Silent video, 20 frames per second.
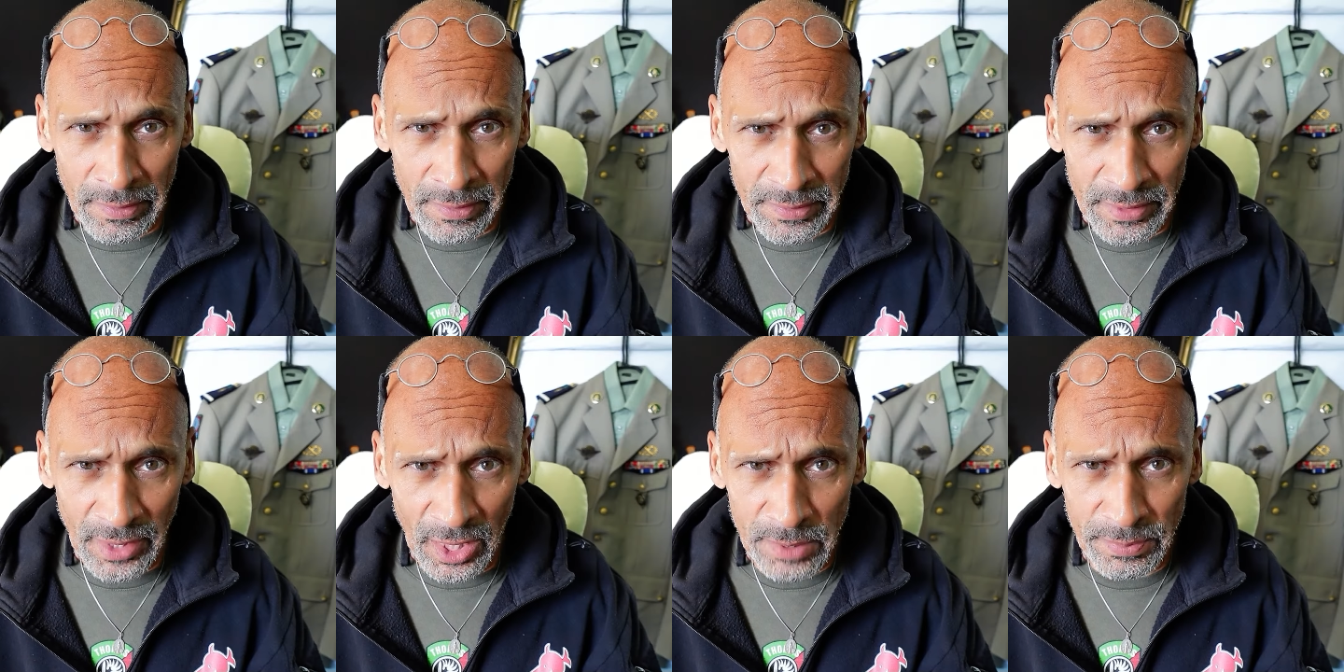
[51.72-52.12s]

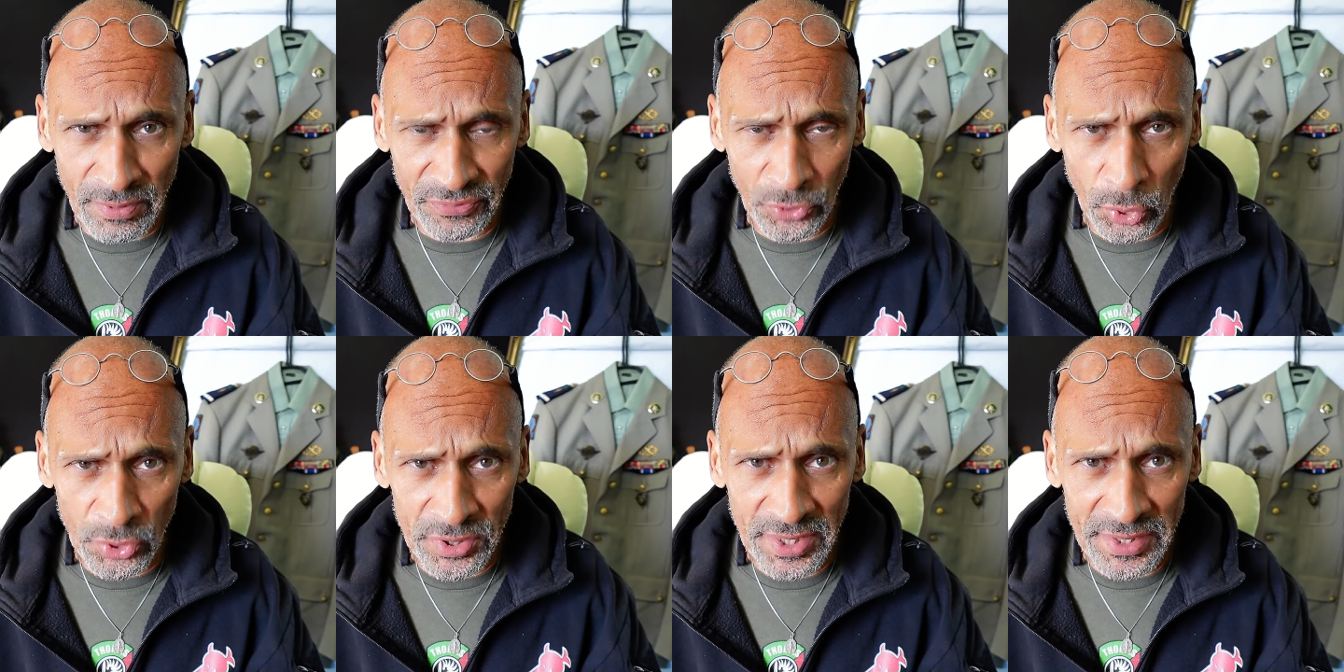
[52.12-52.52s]
Ja, liebe
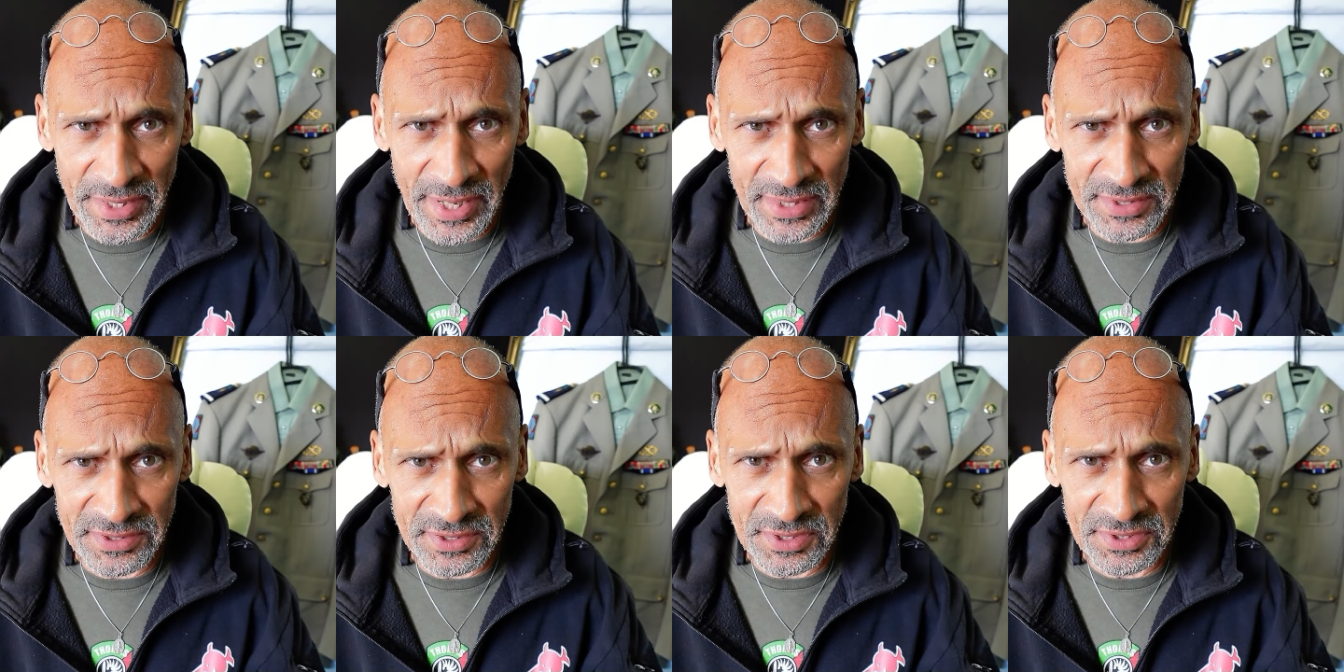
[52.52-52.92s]
Freunde,
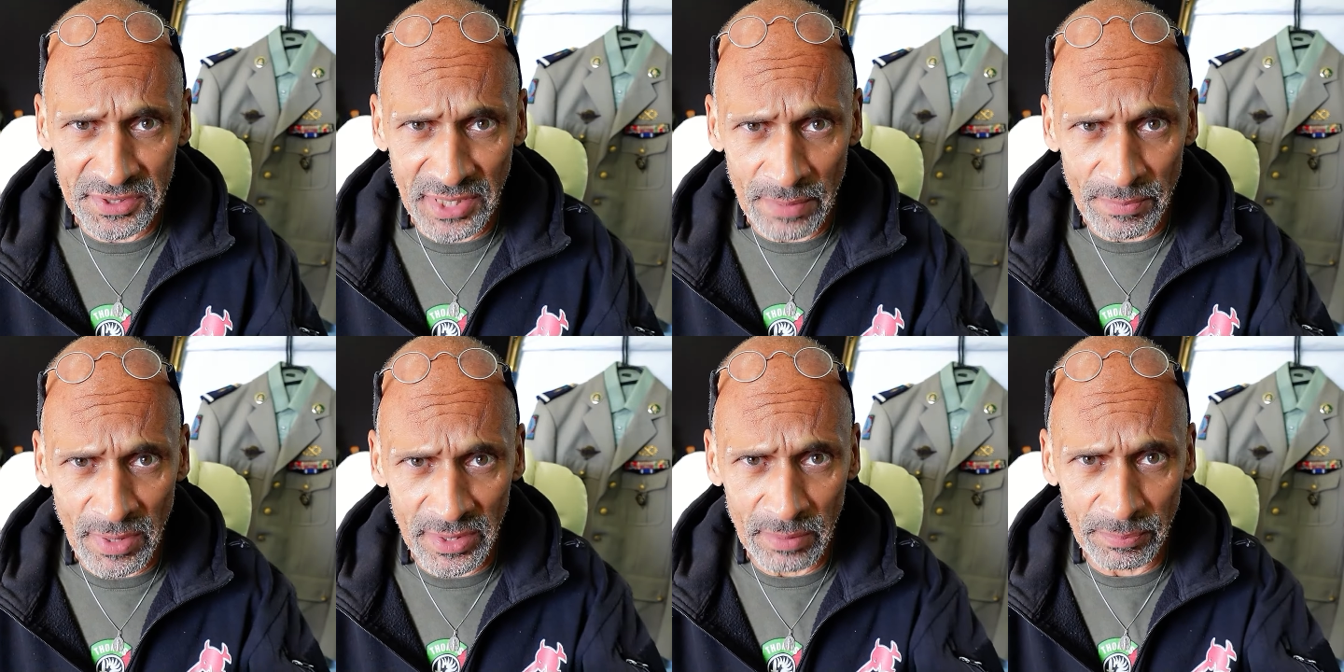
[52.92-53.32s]
nächstes
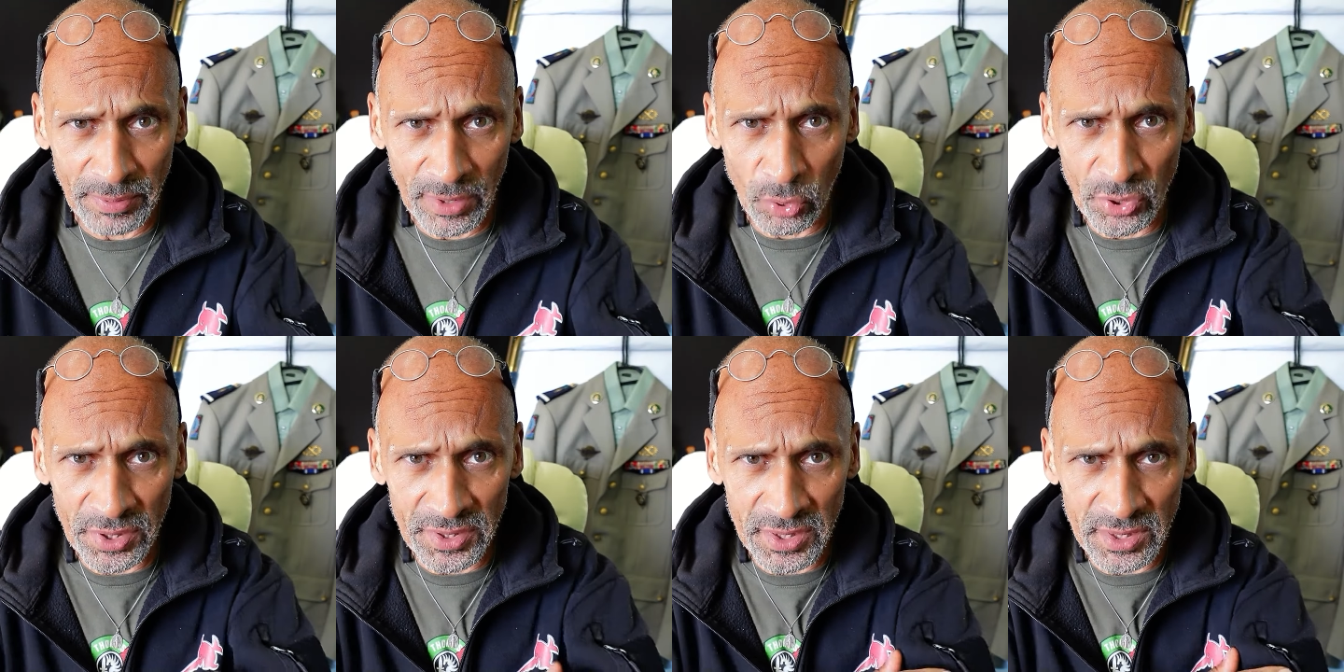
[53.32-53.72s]
Thema, da
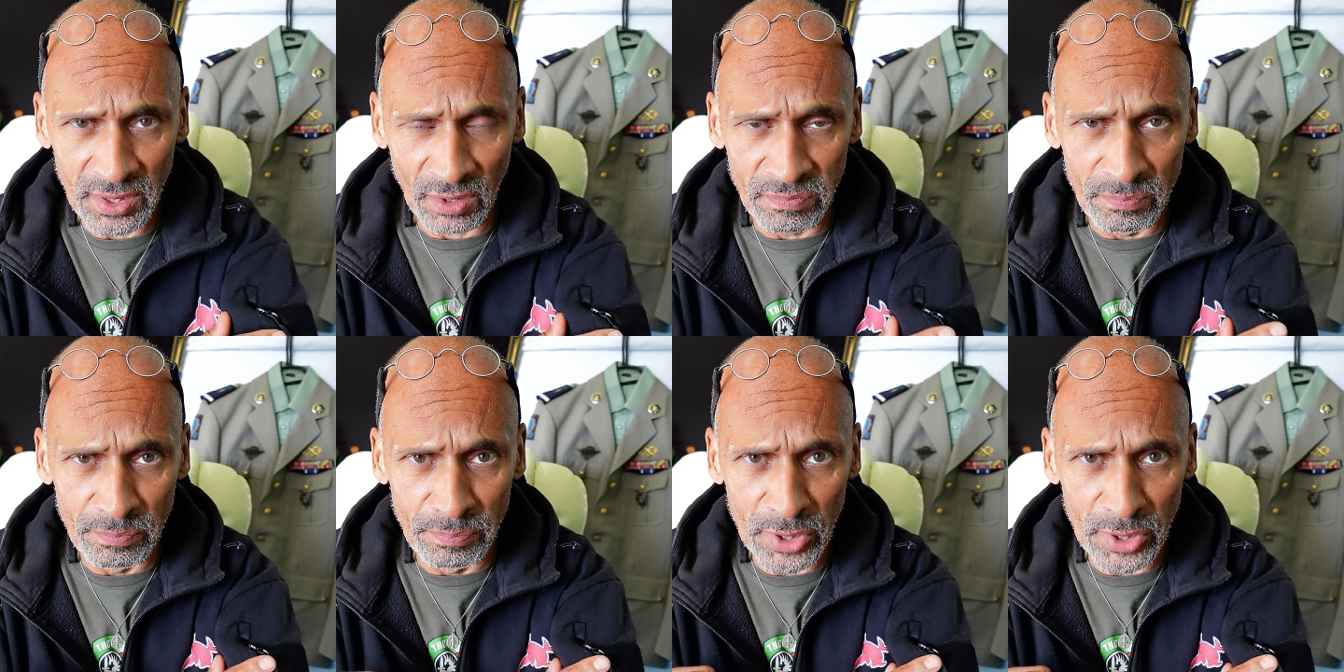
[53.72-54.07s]
brauche ich nicht auf den